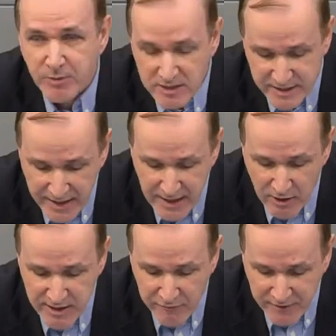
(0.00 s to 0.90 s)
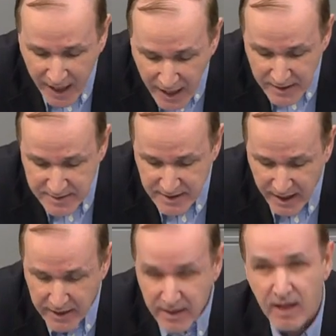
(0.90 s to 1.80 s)
Prozent aus
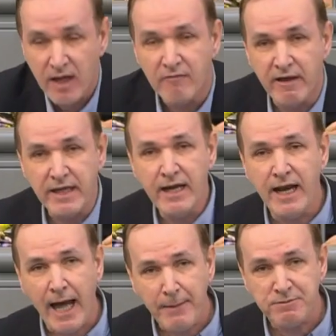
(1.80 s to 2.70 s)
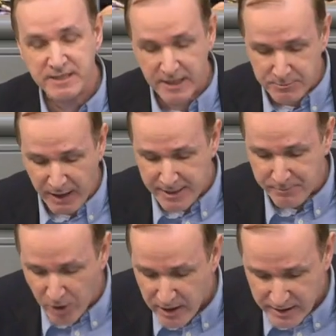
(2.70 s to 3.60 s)
Afghanistan. Wenn in Leipzig bald
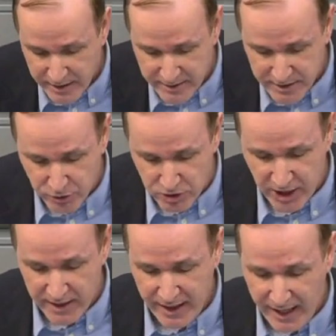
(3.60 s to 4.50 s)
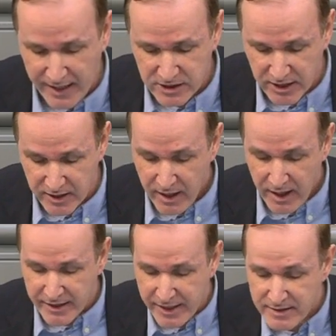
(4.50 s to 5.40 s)
Bürgerkriegszustände herrschen,
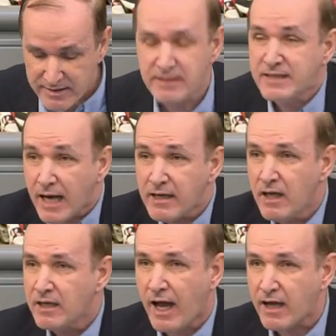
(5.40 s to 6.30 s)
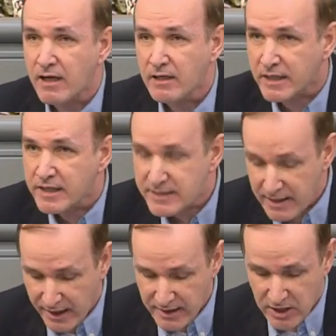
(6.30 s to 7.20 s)
gehen sie dann nach
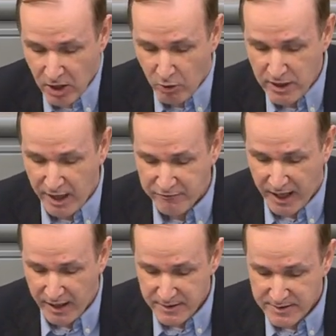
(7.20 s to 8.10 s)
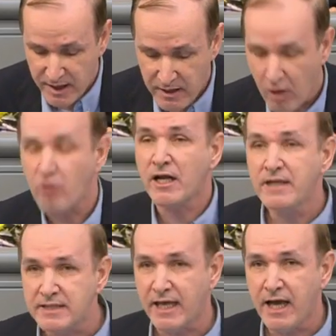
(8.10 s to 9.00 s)
Griechenland oder Afghanistan oder
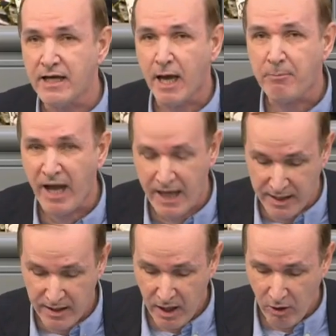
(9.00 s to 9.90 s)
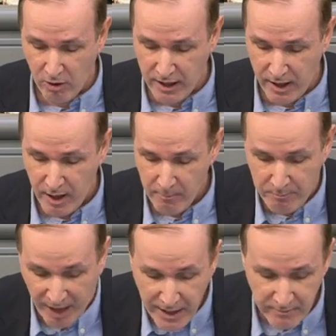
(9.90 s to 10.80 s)
nicht eher nach Bayern oder
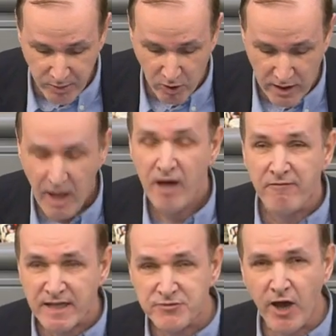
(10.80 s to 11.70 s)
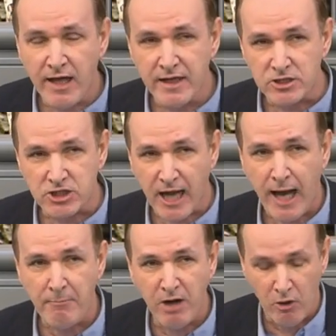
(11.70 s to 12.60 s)
Brandenburg? Was für eine
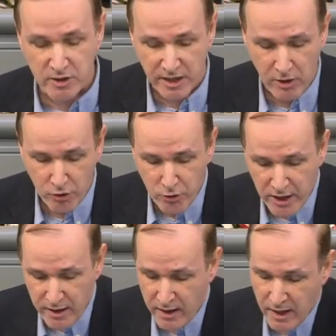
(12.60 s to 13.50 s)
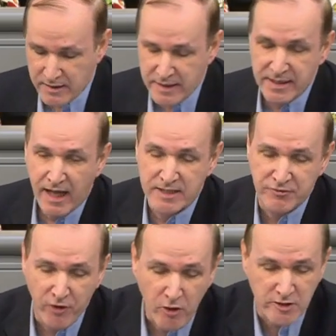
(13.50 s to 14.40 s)
schamlose Lüge dieser als
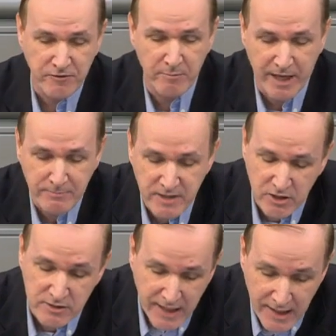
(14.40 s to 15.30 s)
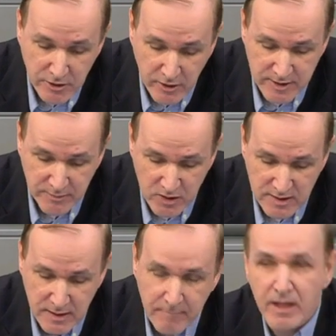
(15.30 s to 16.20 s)
Flucht verbrämte
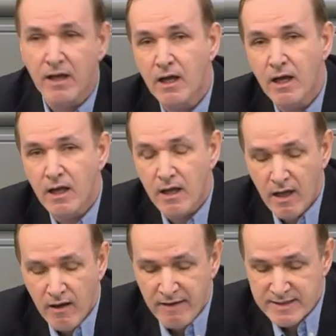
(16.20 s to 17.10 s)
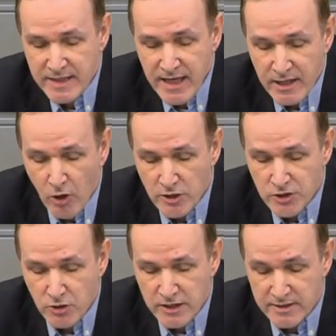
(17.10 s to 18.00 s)
Sozialtourismus. Was hier Not
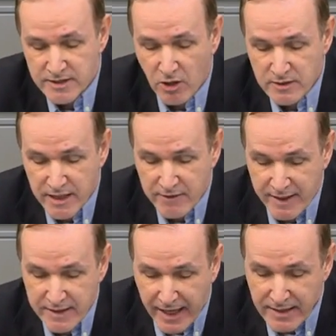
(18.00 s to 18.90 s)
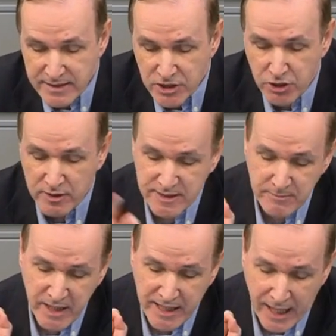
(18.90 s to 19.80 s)
tut, ist konsequent Grenzen
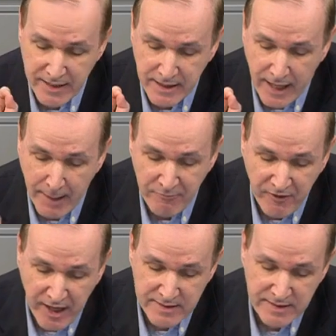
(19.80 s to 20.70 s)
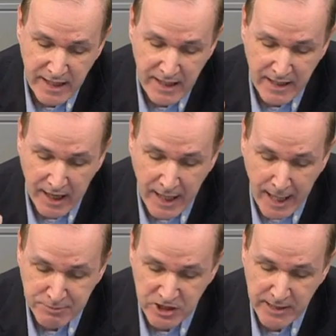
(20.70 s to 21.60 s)
schützen, Migranten abweisen, Illegale
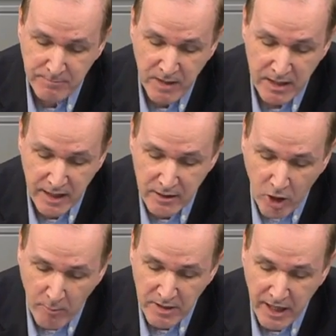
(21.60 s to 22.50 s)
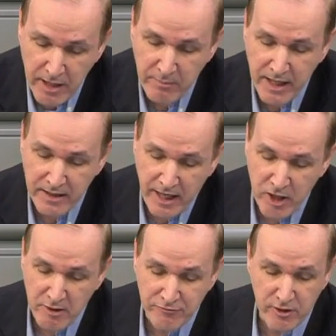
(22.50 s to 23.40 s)
abschieben. Dann kommen keine mehr, keine
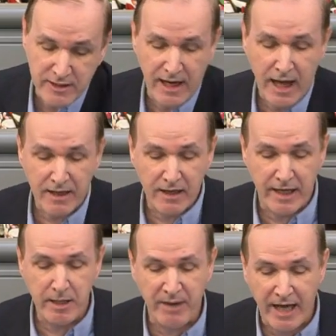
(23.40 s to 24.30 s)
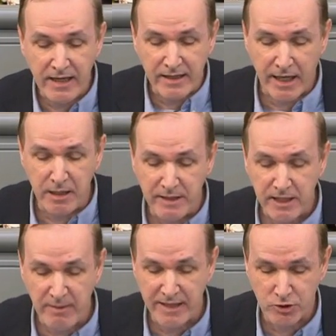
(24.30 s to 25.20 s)
überfüllten Lager, keine Brände, keine
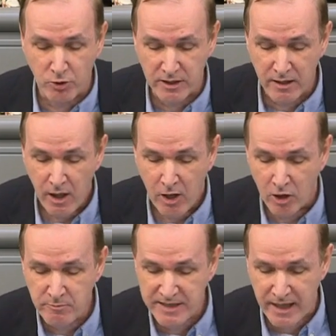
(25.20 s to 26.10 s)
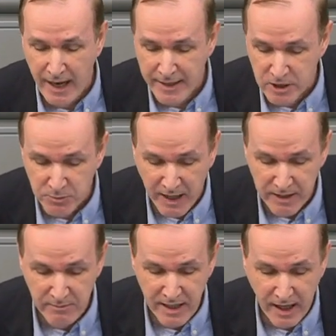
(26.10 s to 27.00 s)
Mittelmeertoten. Und mit den
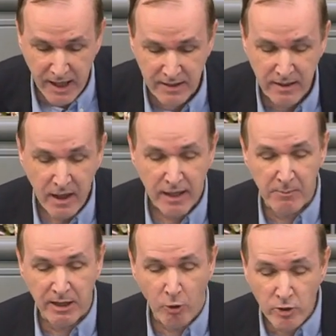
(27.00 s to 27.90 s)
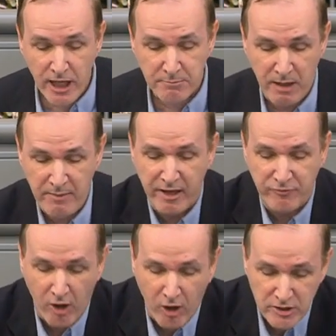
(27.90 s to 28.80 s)
eingesparten Milliarden kann man hundertmal mehr
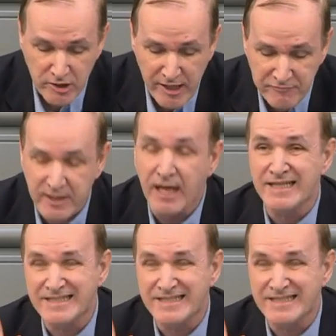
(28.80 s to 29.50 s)
vor Ort helfen.